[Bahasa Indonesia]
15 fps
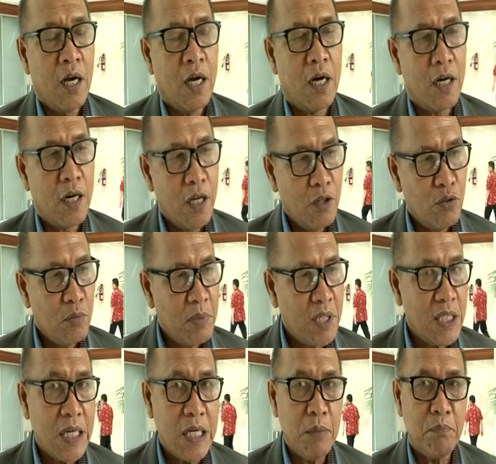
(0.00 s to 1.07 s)
Karena itu
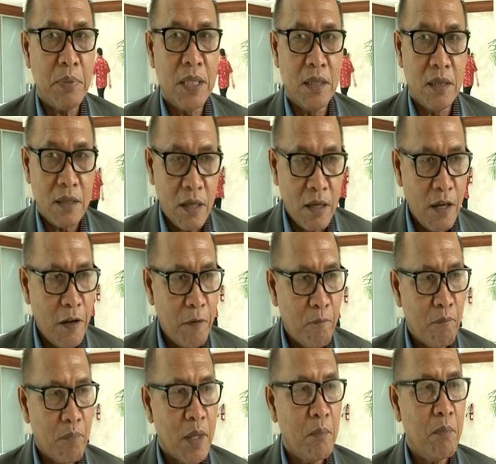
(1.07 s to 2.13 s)
menjadi penting
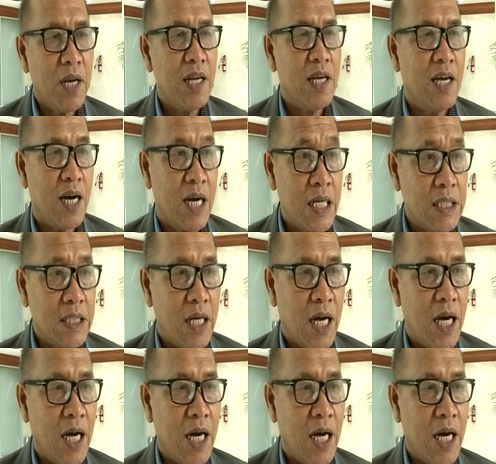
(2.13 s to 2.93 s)
melihat